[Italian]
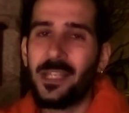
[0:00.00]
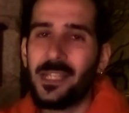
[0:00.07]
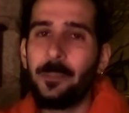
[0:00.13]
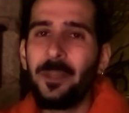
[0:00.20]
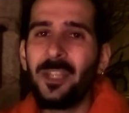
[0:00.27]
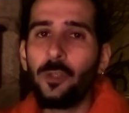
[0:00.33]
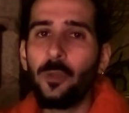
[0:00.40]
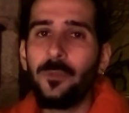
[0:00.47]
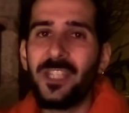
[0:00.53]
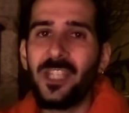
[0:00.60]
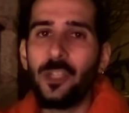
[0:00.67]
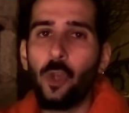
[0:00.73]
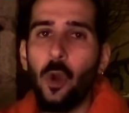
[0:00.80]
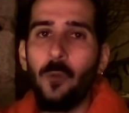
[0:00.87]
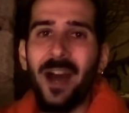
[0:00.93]
Sapete dove
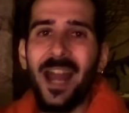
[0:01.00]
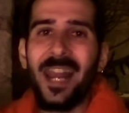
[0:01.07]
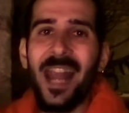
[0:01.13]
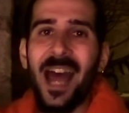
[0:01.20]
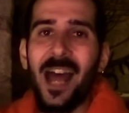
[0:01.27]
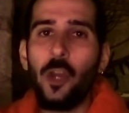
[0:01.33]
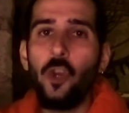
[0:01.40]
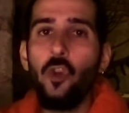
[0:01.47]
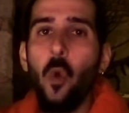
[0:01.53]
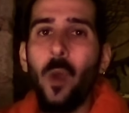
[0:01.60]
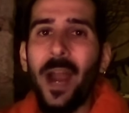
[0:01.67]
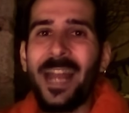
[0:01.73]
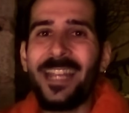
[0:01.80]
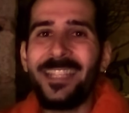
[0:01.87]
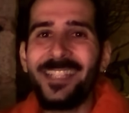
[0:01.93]
si trova la
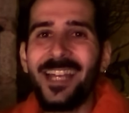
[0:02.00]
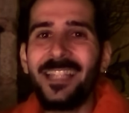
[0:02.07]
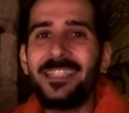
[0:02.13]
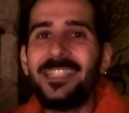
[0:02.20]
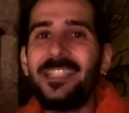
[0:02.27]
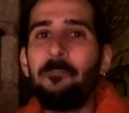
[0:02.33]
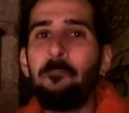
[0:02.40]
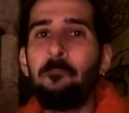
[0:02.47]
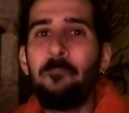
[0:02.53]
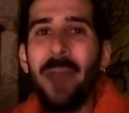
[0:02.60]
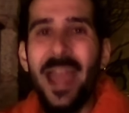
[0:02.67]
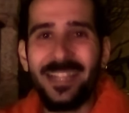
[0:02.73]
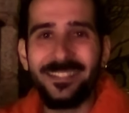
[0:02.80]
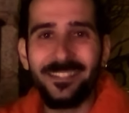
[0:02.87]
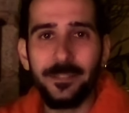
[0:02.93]
località di
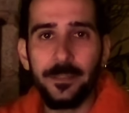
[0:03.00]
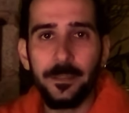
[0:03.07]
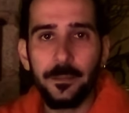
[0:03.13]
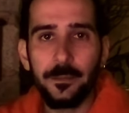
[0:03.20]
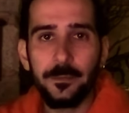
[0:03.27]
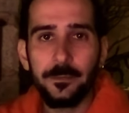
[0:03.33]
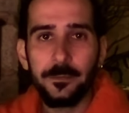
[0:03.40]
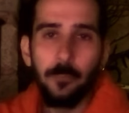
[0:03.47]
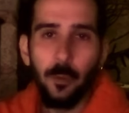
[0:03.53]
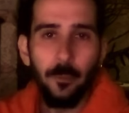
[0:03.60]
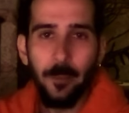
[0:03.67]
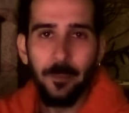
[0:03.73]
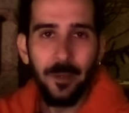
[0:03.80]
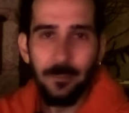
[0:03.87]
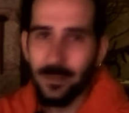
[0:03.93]
Bend?
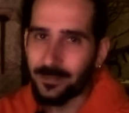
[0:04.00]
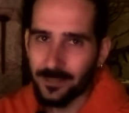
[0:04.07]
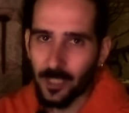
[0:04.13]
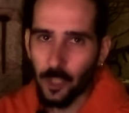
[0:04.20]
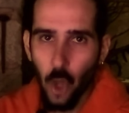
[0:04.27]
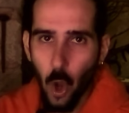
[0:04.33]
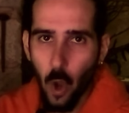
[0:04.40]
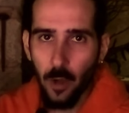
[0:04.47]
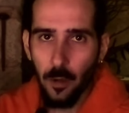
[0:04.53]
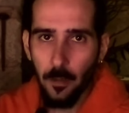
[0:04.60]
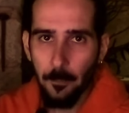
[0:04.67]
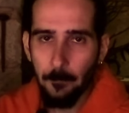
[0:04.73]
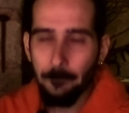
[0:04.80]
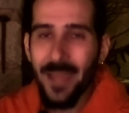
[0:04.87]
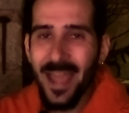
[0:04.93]
Probabilmente no.
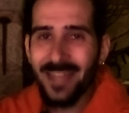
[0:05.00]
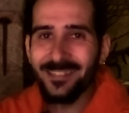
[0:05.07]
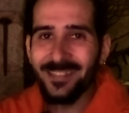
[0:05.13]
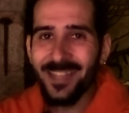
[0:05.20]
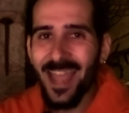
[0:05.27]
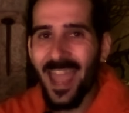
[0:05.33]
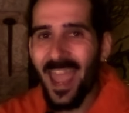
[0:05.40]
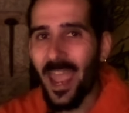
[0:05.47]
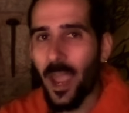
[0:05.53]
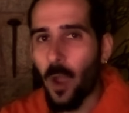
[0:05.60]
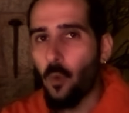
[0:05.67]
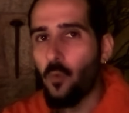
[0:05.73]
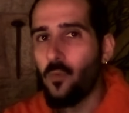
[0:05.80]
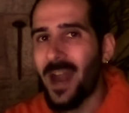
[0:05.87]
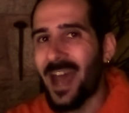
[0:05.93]
Bend
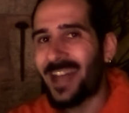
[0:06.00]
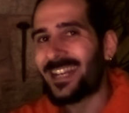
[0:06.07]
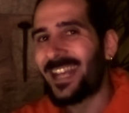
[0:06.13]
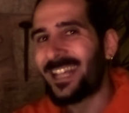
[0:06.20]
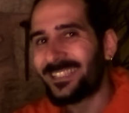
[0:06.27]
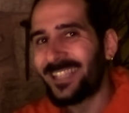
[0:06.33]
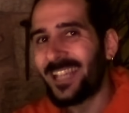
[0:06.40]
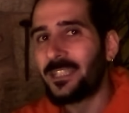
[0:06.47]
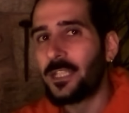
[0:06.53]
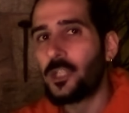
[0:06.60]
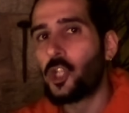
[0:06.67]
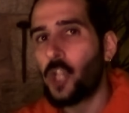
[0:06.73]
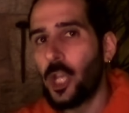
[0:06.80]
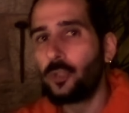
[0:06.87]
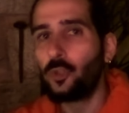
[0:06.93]
è una realtà di
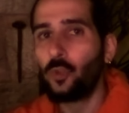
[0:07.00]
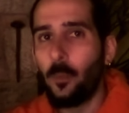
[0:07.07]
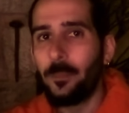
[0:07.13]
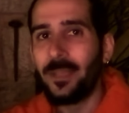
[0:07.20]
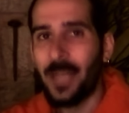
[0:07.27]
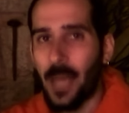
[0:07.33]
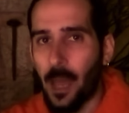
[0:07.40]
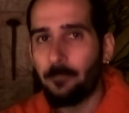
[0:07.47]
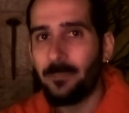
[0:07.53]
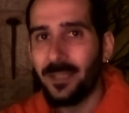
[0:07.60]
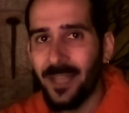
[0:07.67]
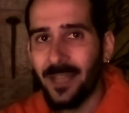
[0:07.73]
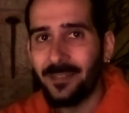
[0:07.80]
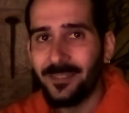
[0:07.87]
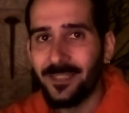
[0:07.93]
100.000
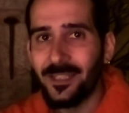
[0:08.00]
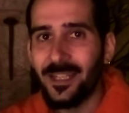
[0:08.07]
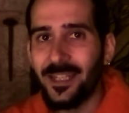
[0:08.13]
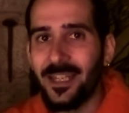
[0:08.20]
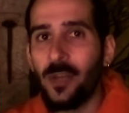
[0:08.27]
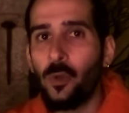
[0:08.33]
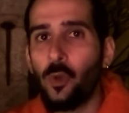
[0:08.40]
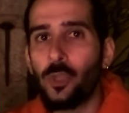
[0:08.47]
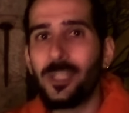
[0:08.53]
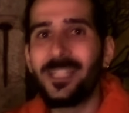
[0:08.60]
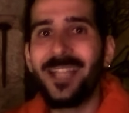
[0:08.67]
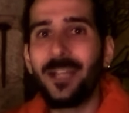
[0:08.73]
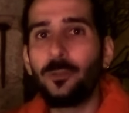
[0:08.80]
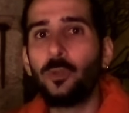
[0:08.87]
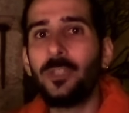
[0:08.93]
abitanti nello
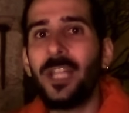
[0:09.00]
stato